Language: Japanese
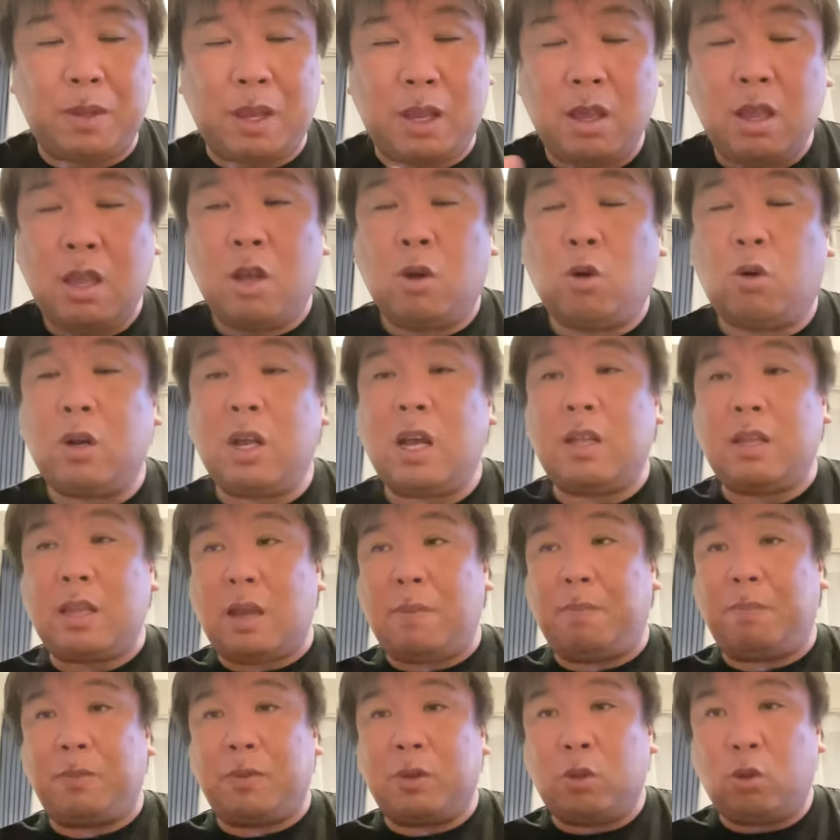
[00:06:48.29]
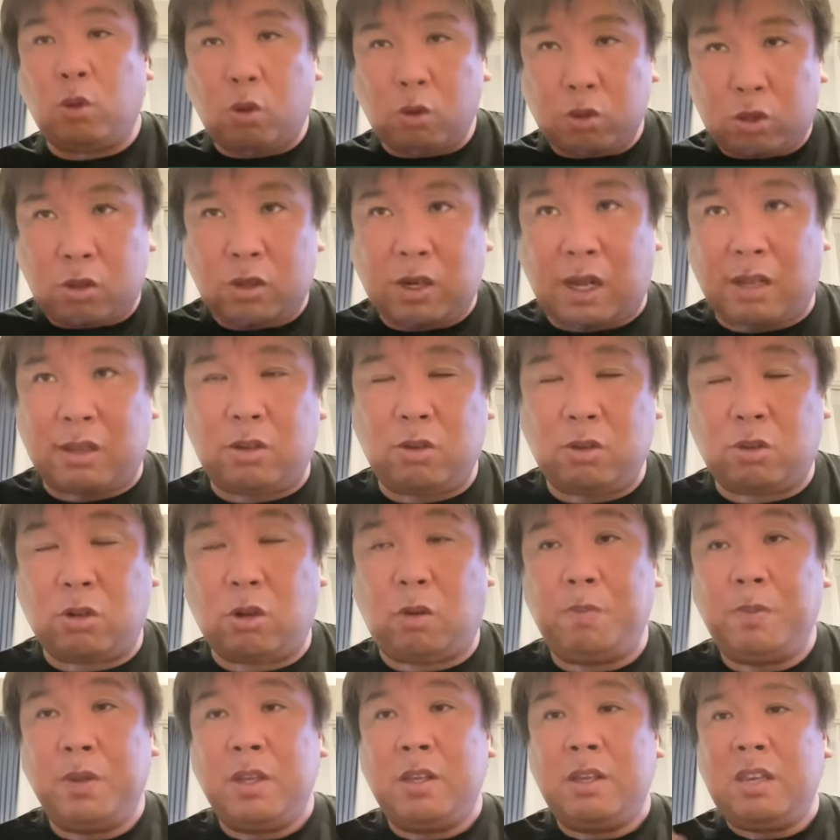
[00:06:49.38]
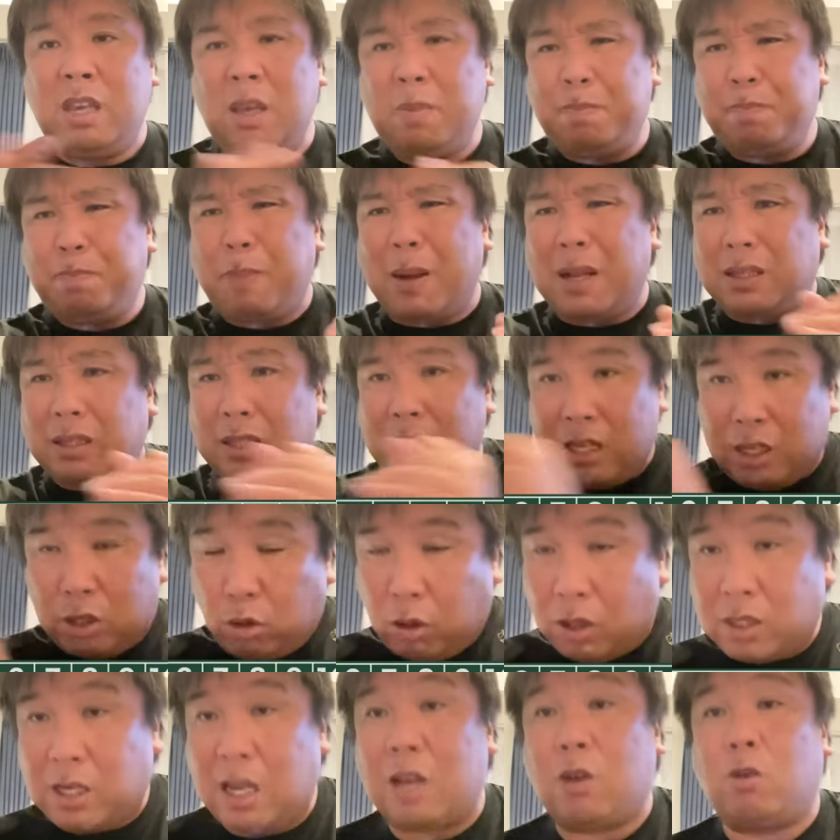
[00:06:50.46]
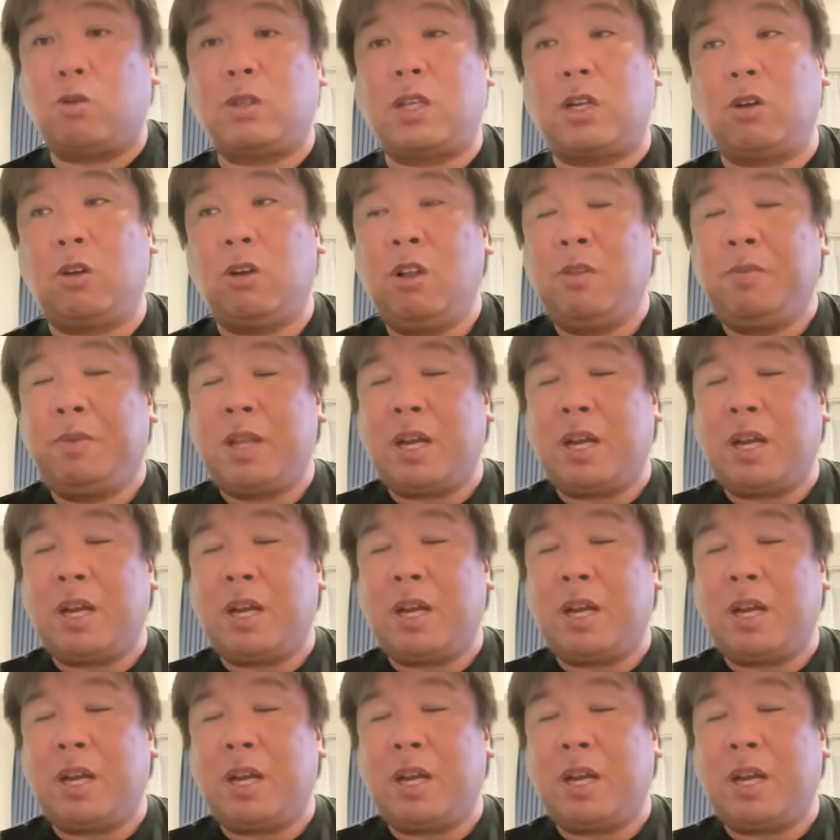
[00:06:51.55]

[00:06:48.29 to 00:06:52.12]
ね、これはね、どうするかっていうと、引っ張ってヒットが最高なのよ。